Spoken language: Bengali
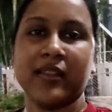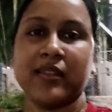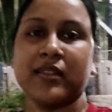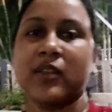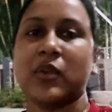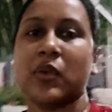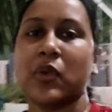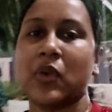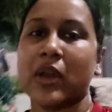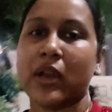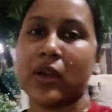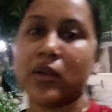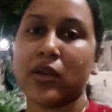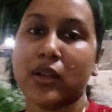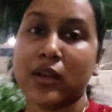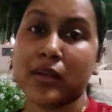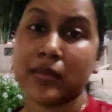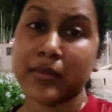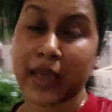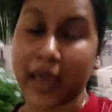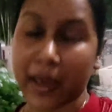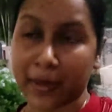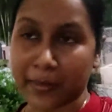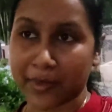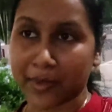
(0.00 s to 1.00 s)
তো এখন
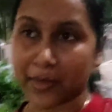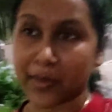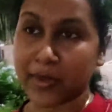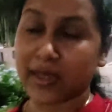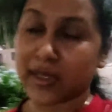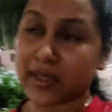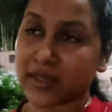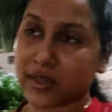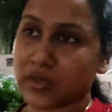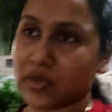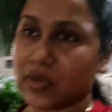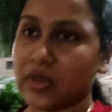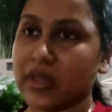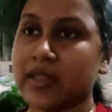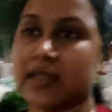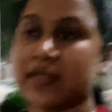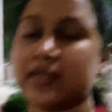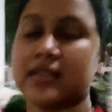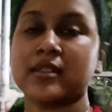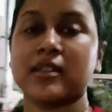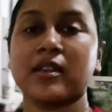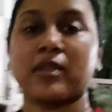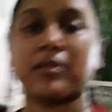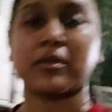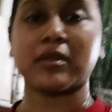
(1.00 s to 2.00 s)
আমি অ্যাপার্টমেন্টে চলে
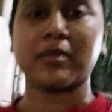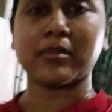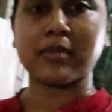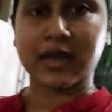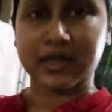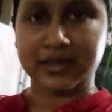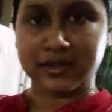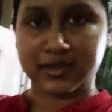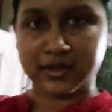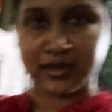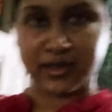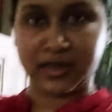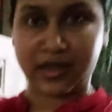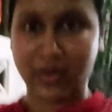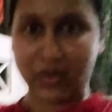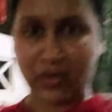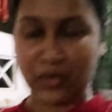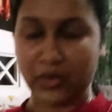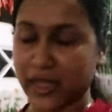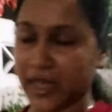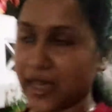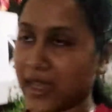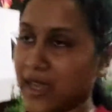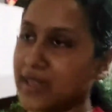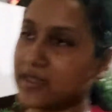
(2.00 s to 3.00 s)
এসেছি আমার মাছ নেওয়া
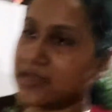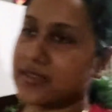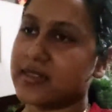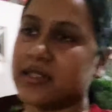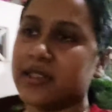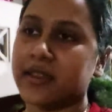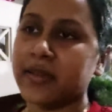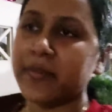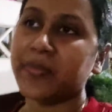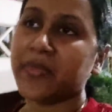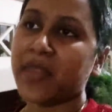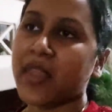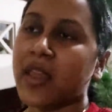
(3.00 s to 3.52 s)
হয়ে গেছে